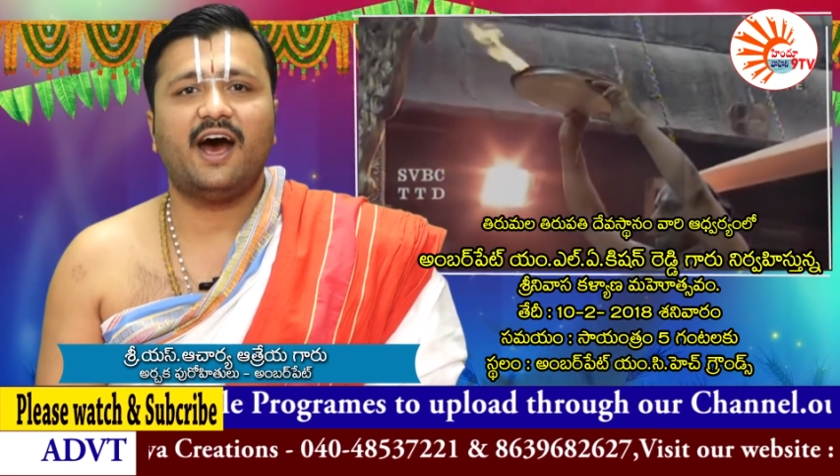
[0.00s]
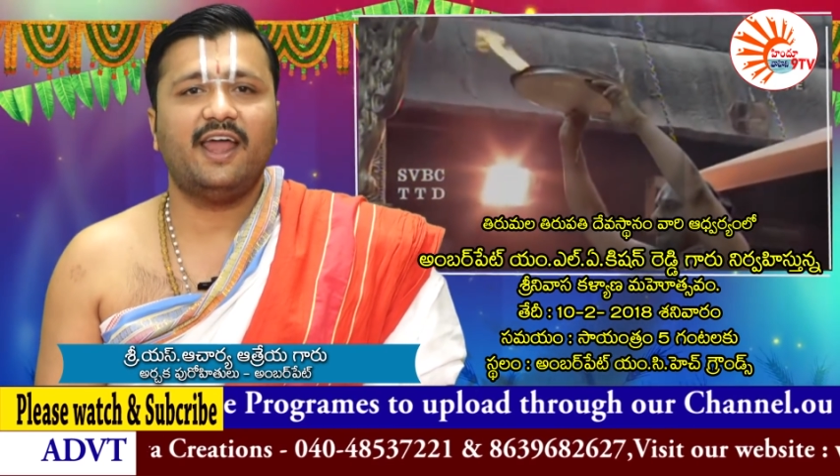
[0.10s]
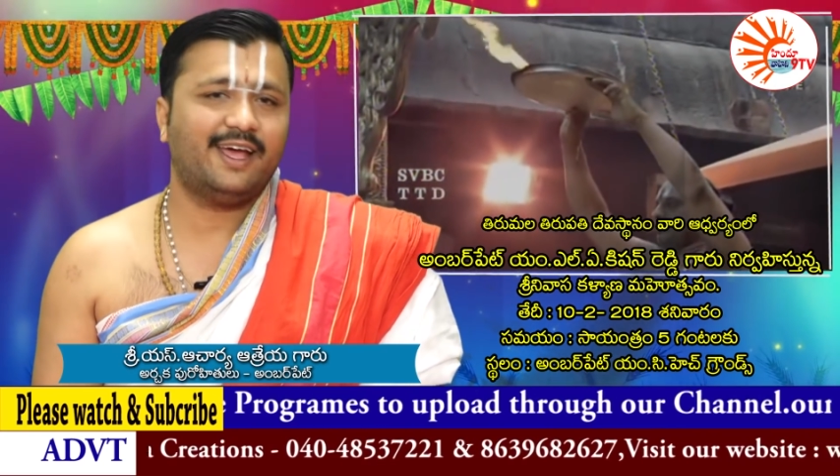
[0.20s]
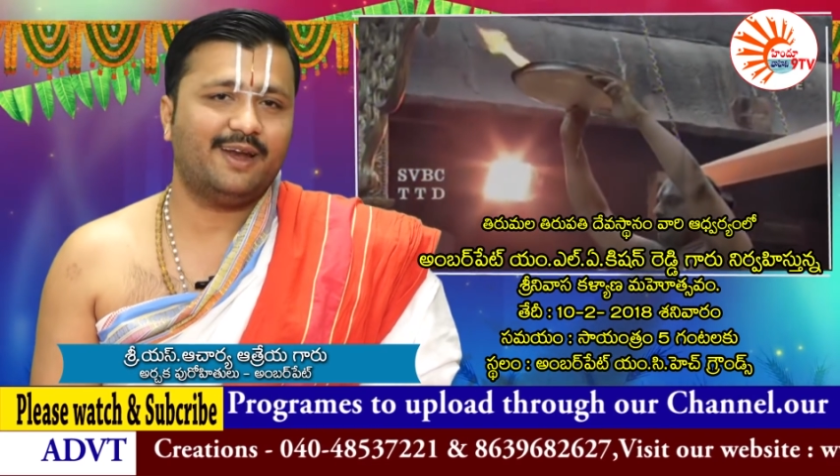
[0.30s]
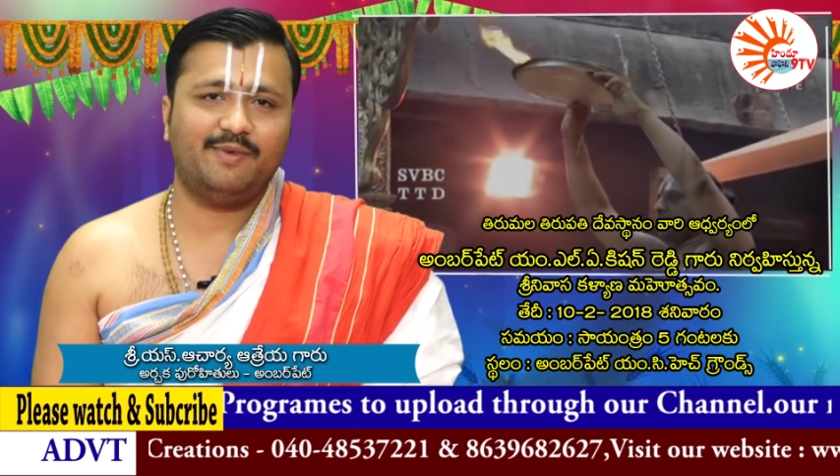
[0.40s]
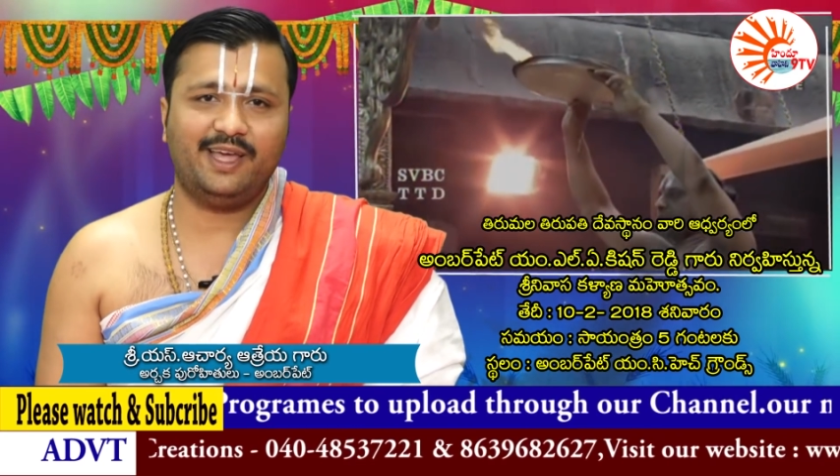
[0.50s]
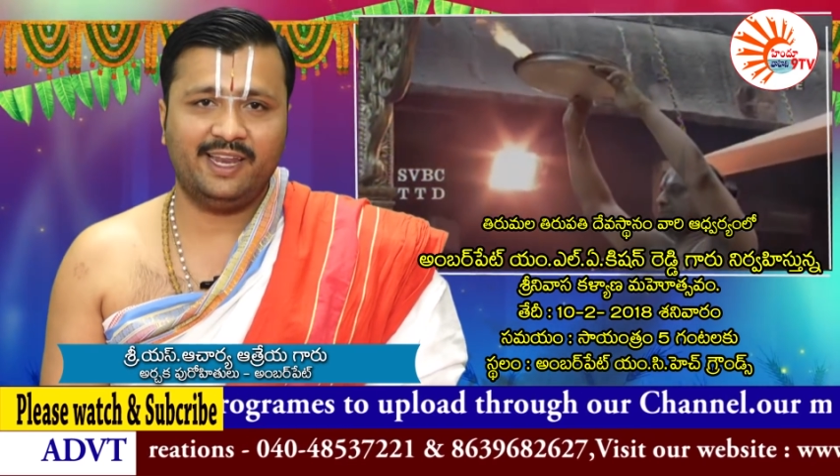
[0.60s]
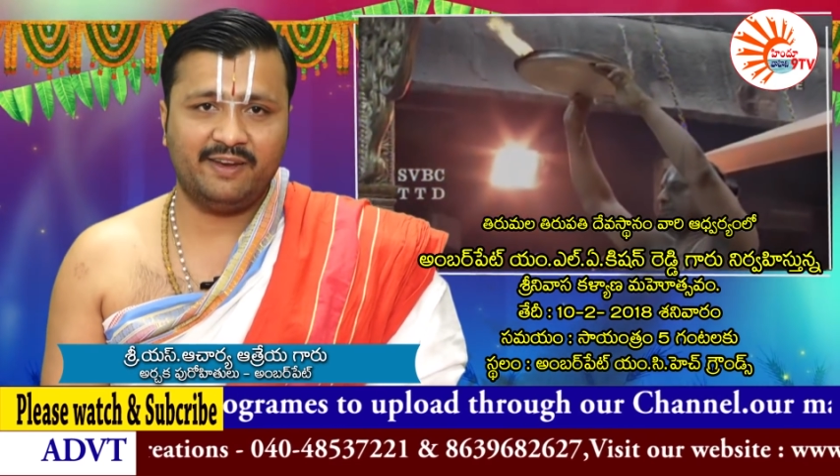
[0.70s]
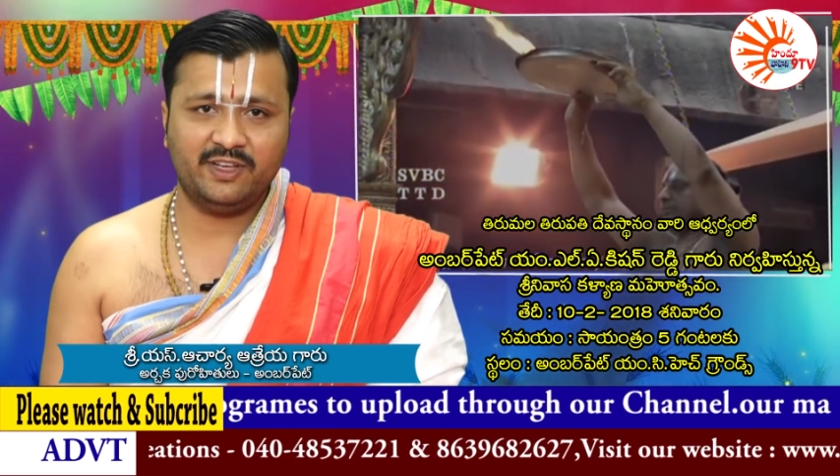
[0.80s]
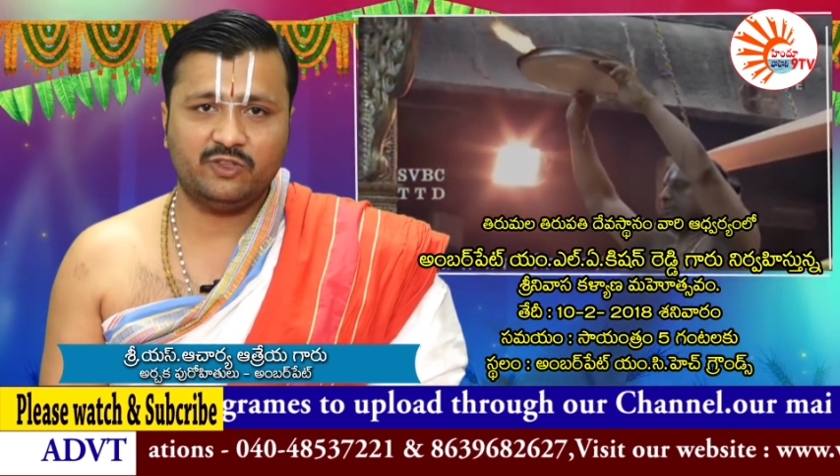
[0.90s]
కార్యక్రమం నేను
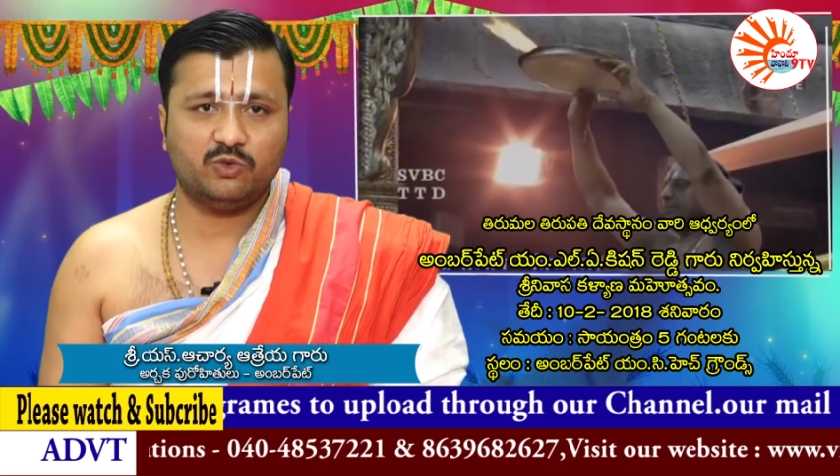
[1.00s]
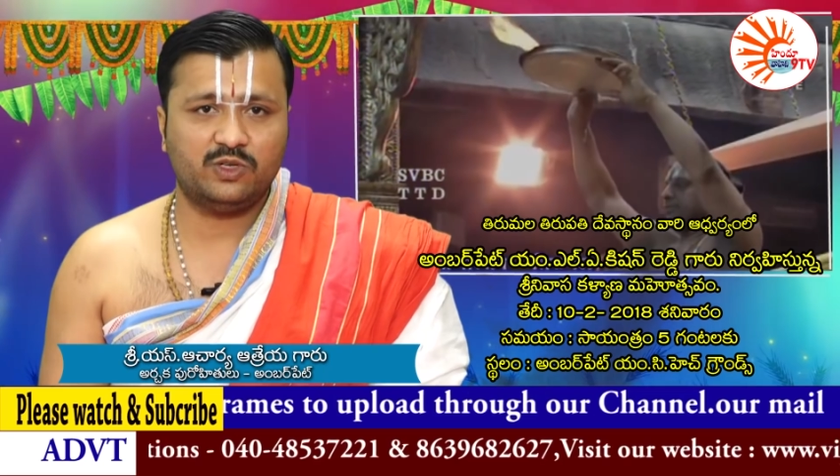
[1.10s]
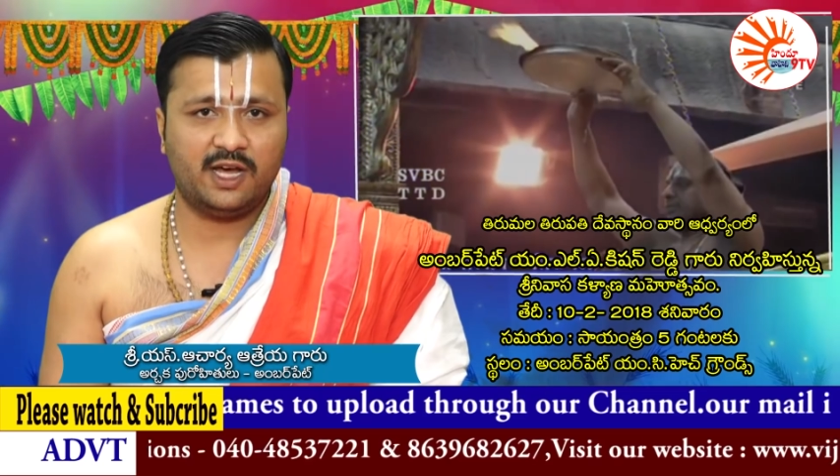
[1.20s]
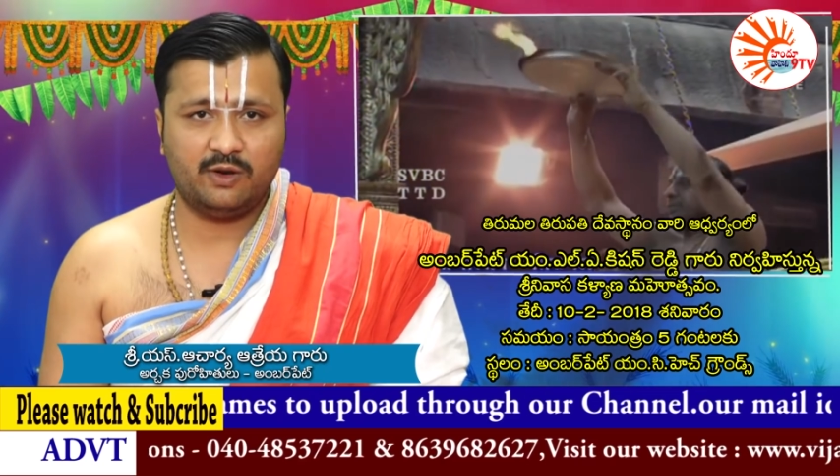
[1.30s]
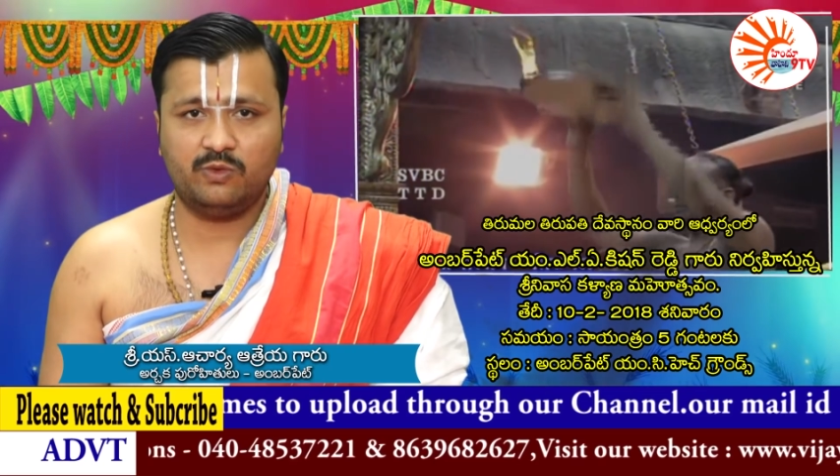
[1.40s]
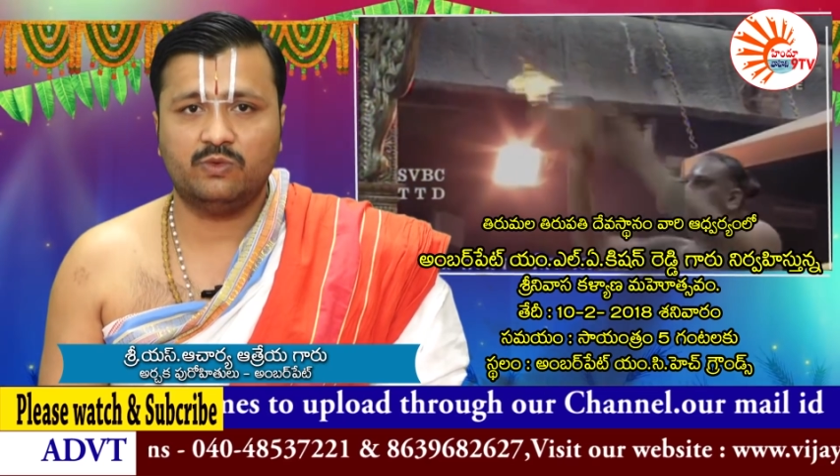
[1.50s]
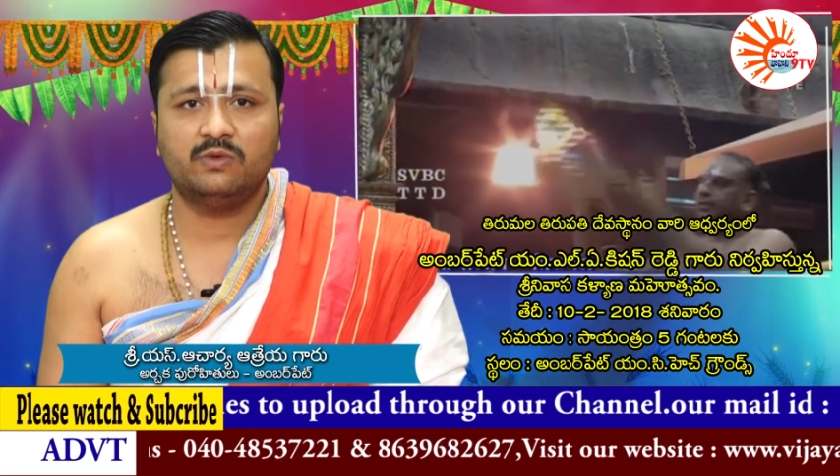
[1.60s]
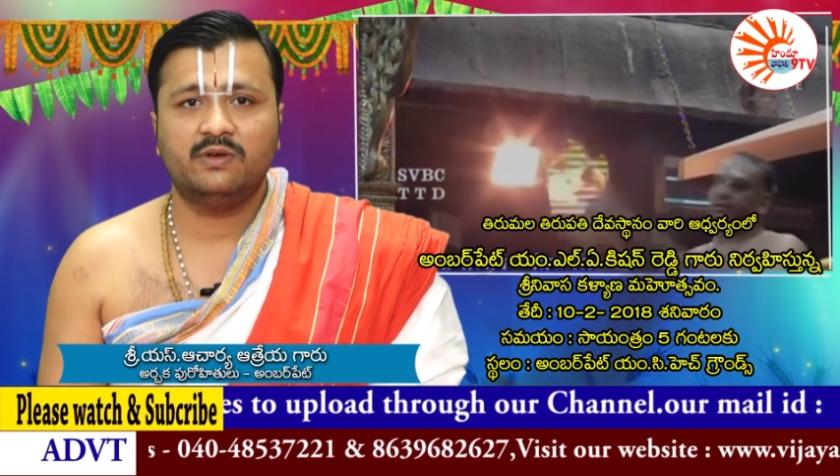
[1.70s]
నిర్వహిస్తున్నాను